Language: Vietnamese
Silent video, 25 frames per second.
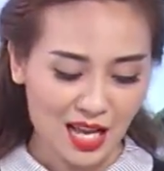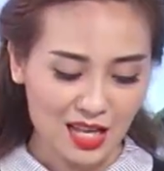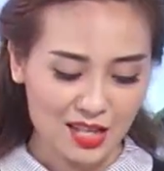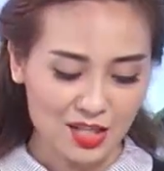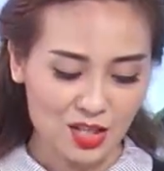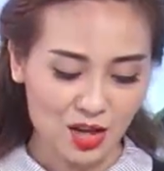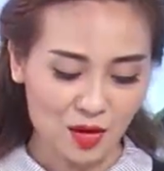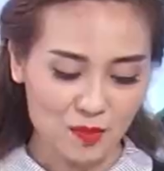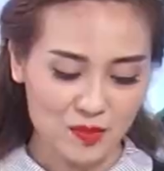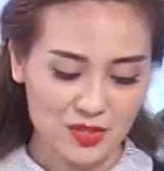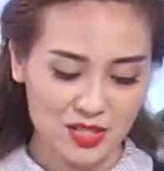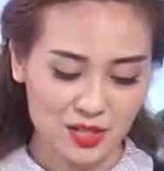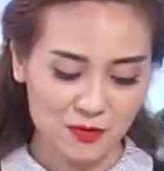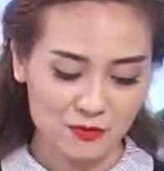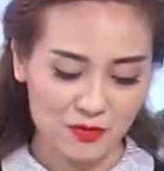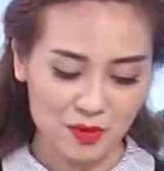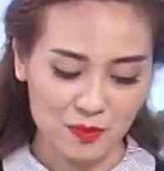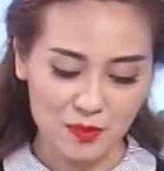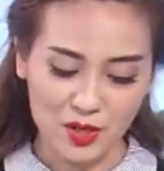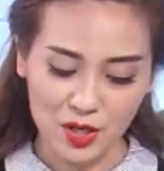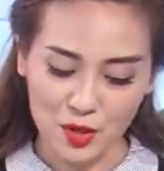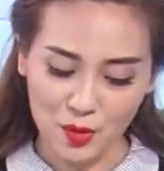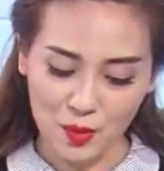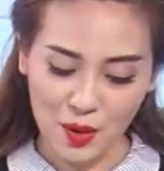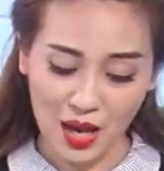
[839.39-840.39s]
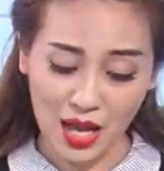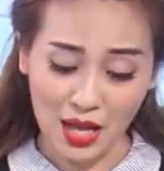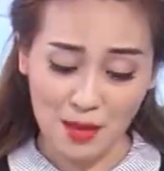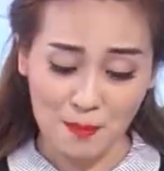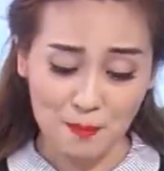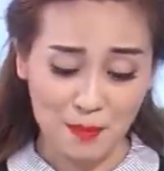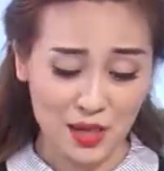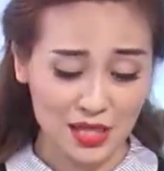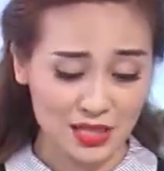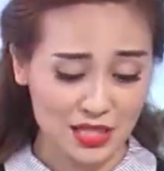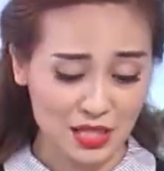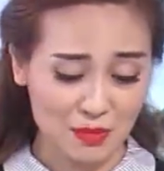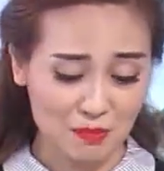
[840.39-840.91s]
nhóm sản phẩm điện thoại,
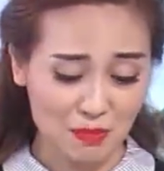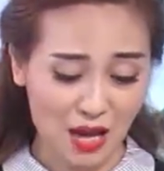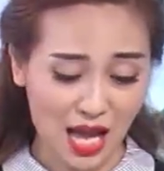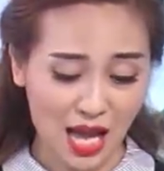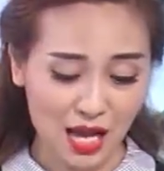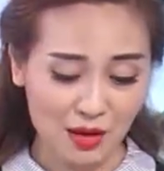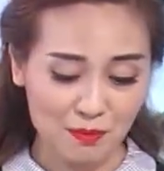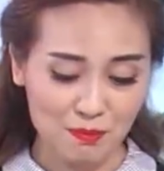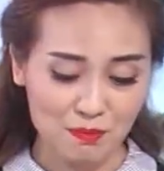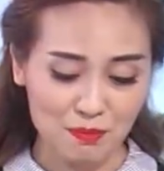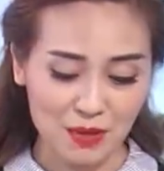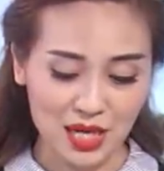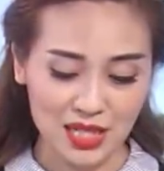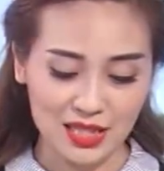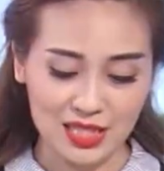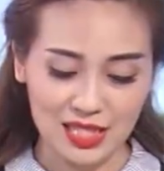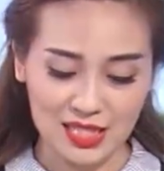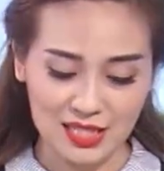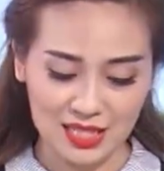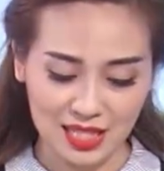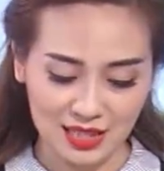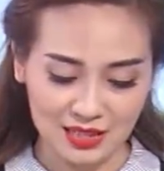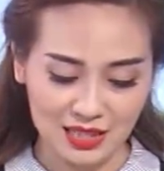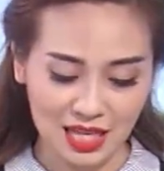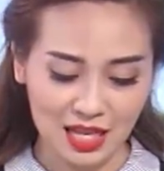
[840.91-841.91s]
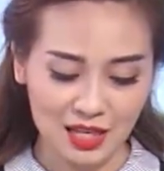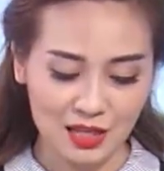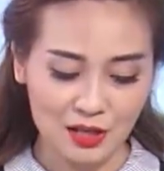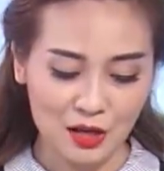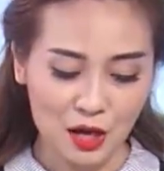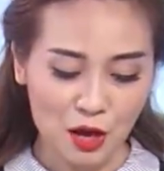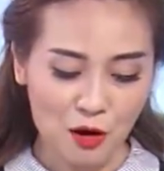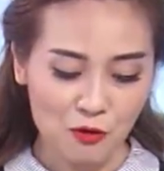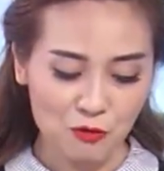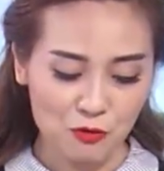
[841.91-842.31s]
máy tính bảng, máy tính sách tay,